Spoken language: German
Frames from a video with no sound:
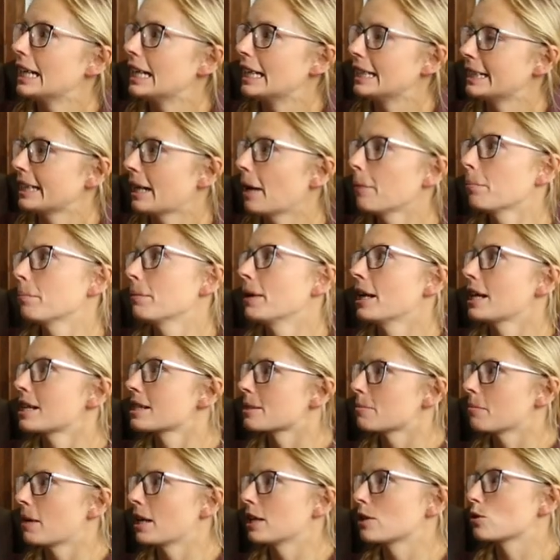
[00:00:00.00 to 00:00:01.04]
Ich habe mir
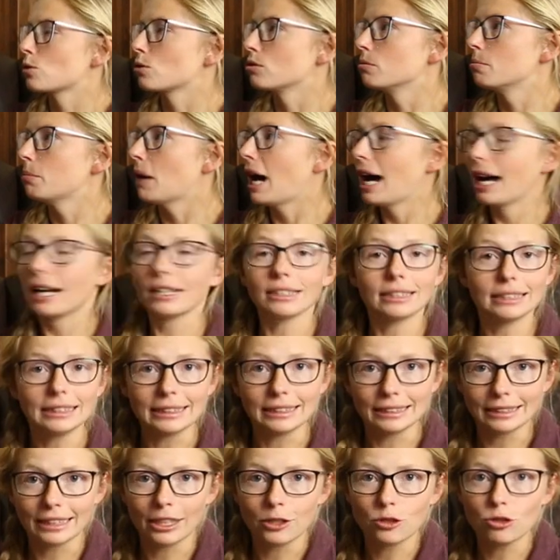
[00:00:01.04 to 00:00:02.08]
jetzt mal so ein paar, die
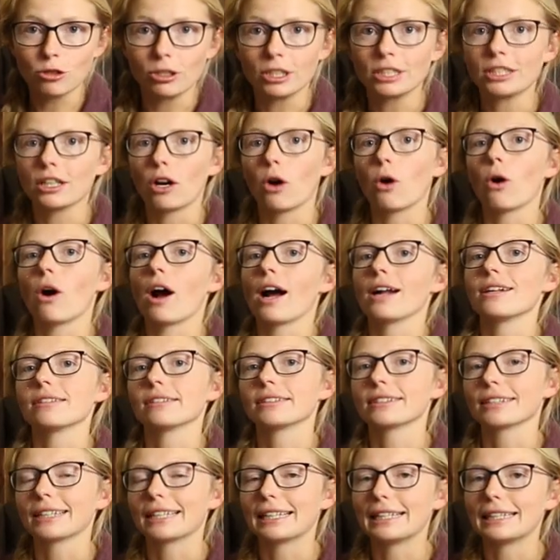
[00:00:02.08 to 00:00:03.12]
ich natürlich auch
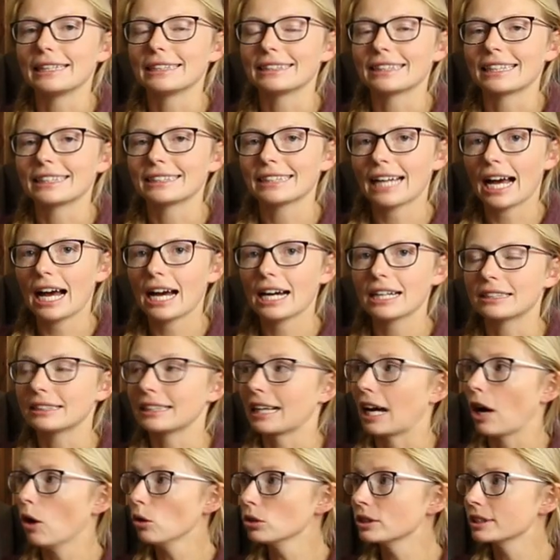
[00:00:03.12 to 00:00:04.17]
als Gläser da
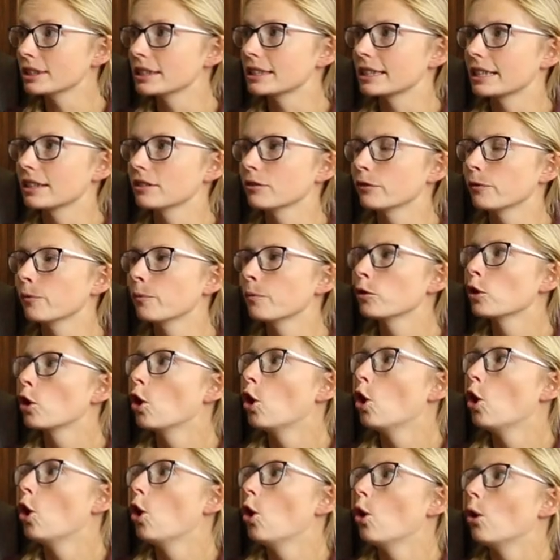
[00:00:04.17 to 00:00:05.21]
hatte, rausgegriffen
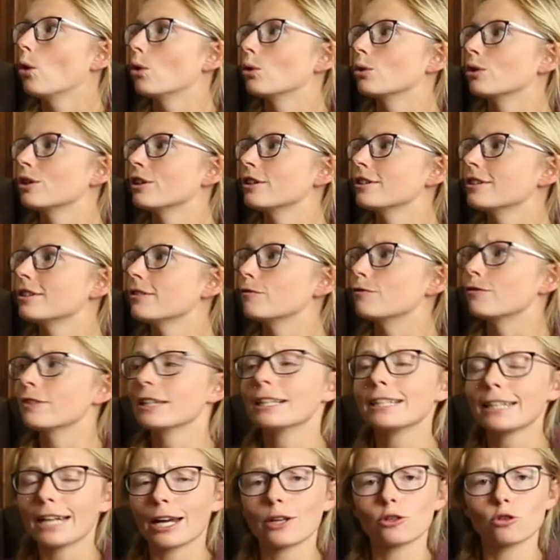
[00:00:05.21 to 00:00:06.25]
und
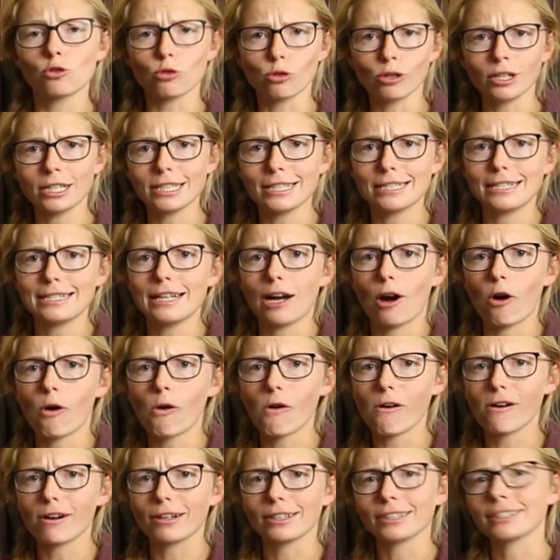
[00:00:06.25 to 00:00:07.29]
will natürlich die
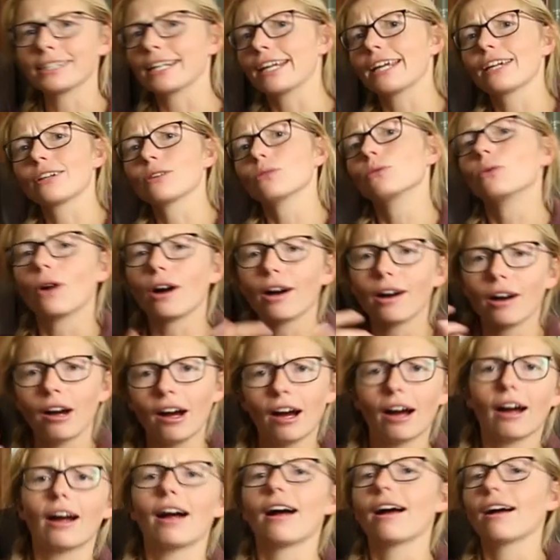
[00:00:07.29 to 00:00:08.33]
auch nicht nur
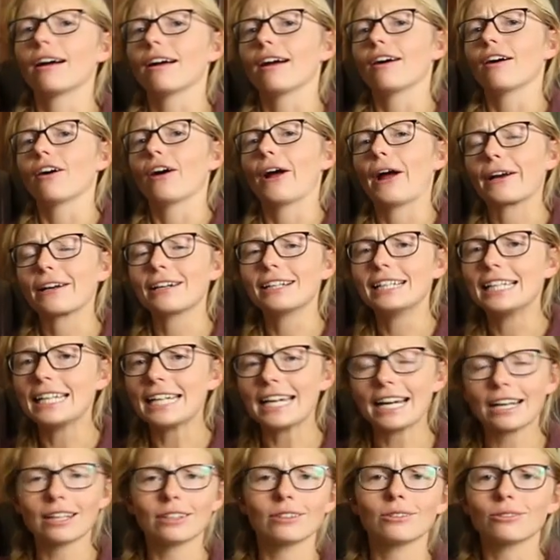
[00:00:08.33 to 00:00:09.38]

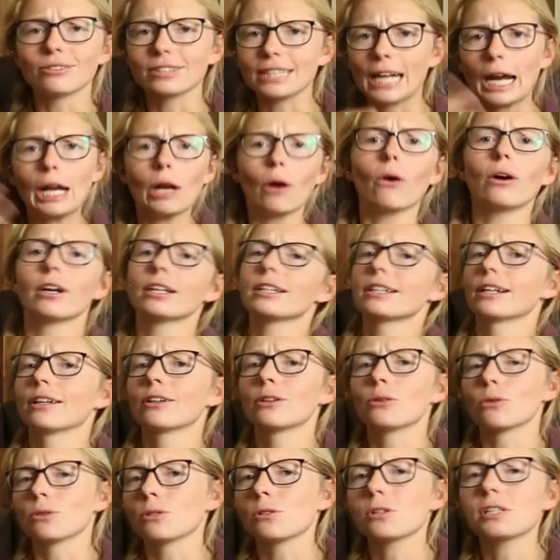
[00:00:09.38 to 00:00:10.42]
erklären und
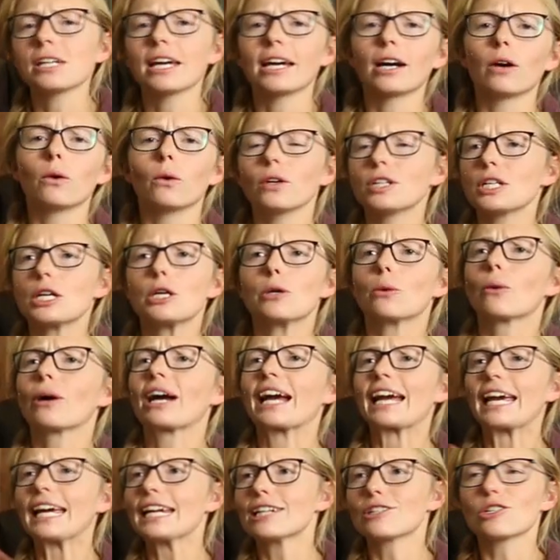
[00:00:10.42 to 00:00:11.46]
erläutern und
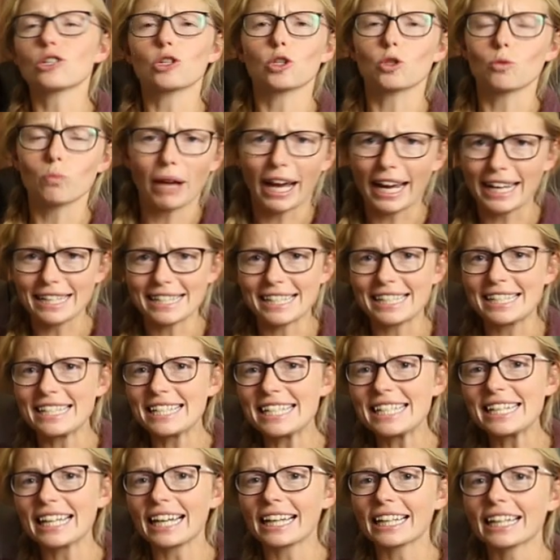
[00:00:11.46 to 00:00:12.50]
theoretisch
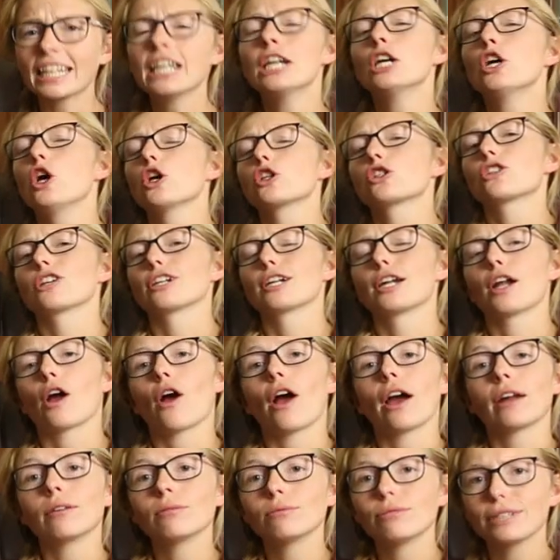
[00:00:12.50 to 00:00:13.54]
präsentieren, sondern
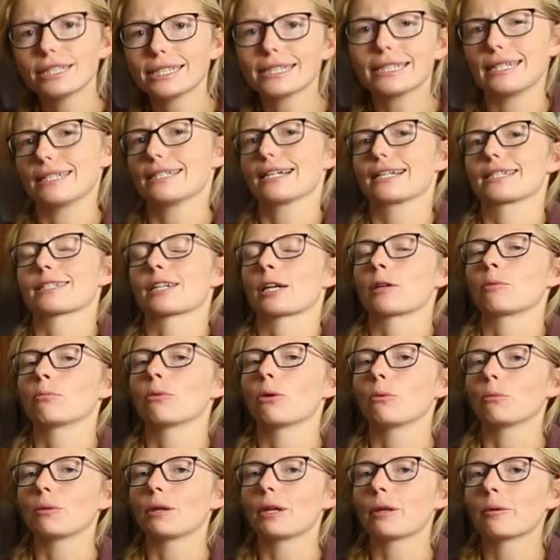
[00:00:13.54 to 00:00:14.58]
auch einen Whisky da drin
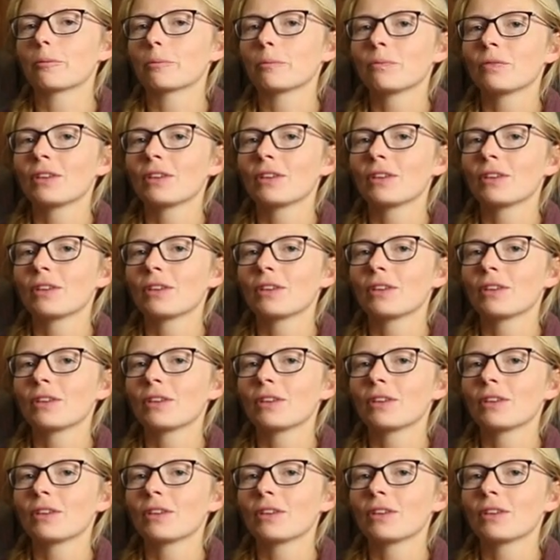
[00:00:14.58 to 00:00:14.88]
probieren.